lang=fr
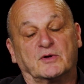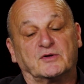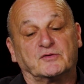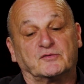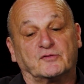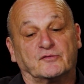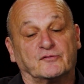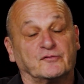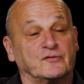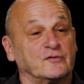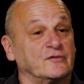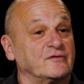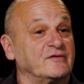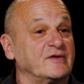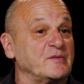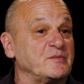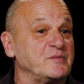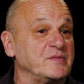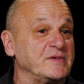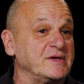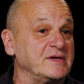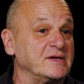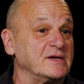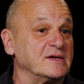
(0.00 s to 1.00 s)
ils se faisaient
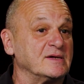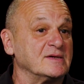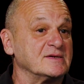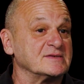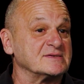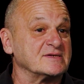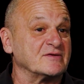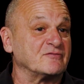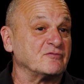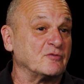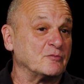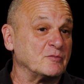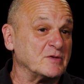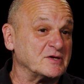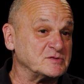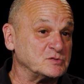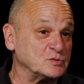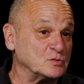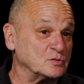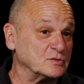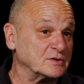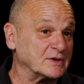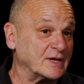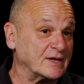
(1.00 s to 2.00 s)
piller les
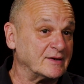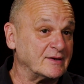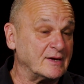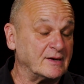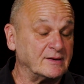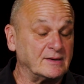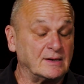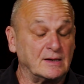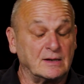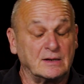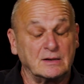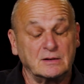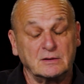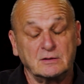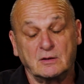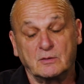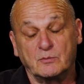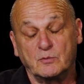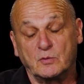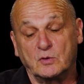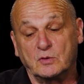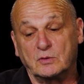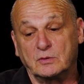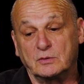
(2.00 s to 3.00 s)
informations au Canada,
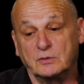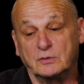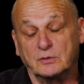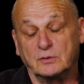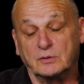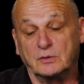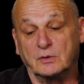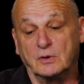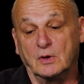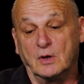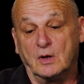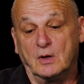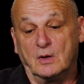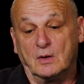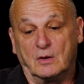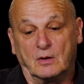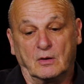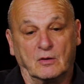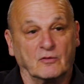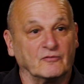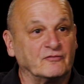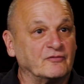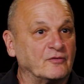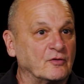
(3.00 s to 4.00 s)
comment
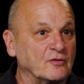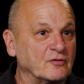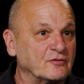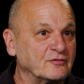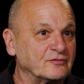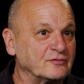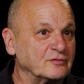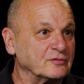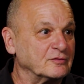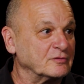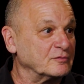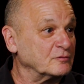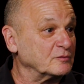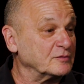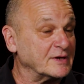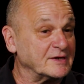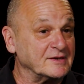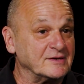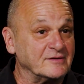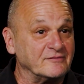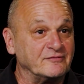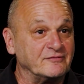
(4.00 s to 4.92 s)
en France on a des